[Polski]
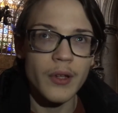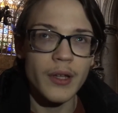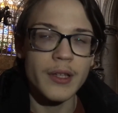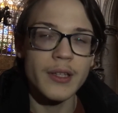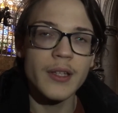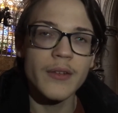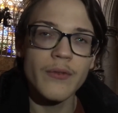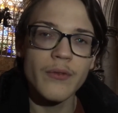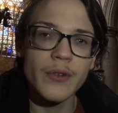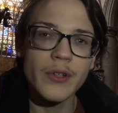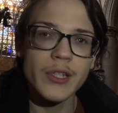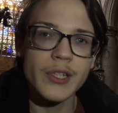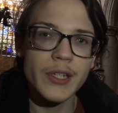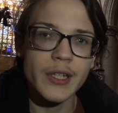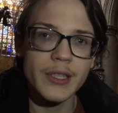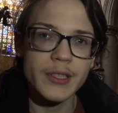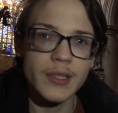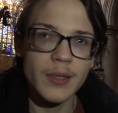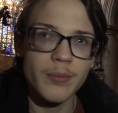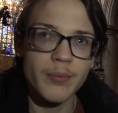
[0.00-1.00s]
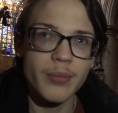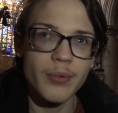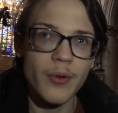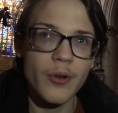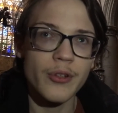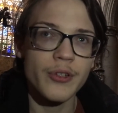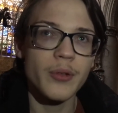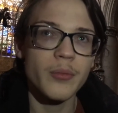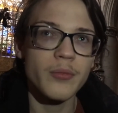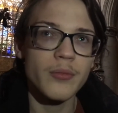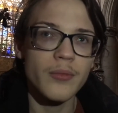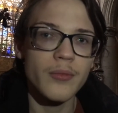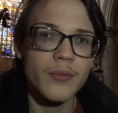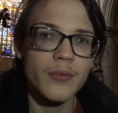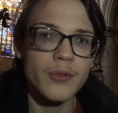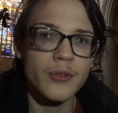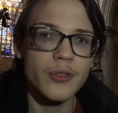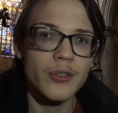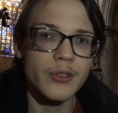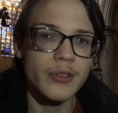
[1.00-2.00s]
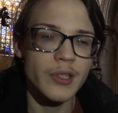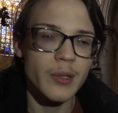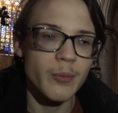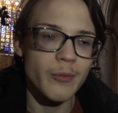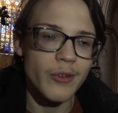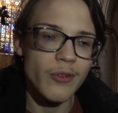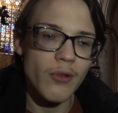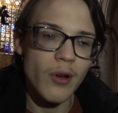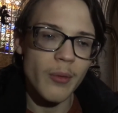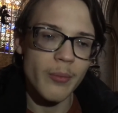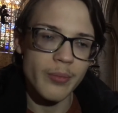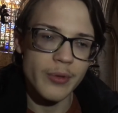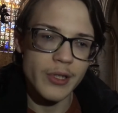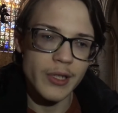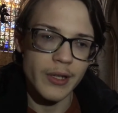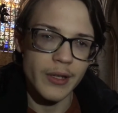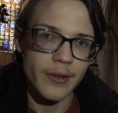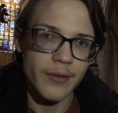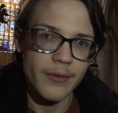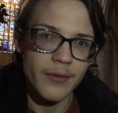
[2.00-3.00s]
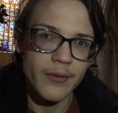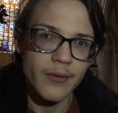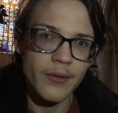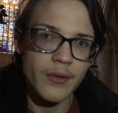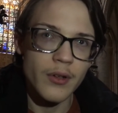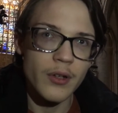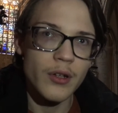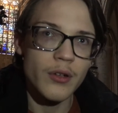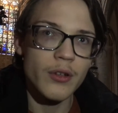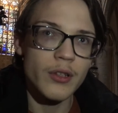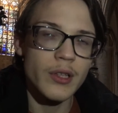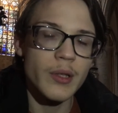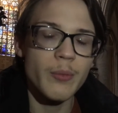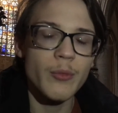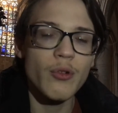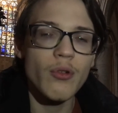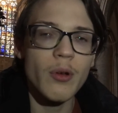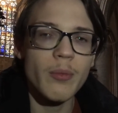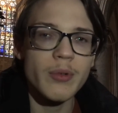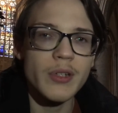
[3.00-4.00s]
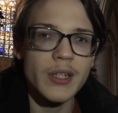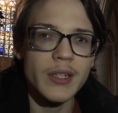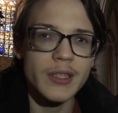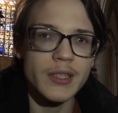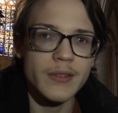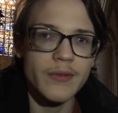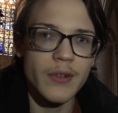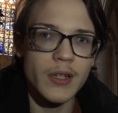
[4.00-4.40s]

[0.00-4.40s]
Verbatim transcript: i tym wyższy jest ten poziom, to tym głębszy, tym głębsza jest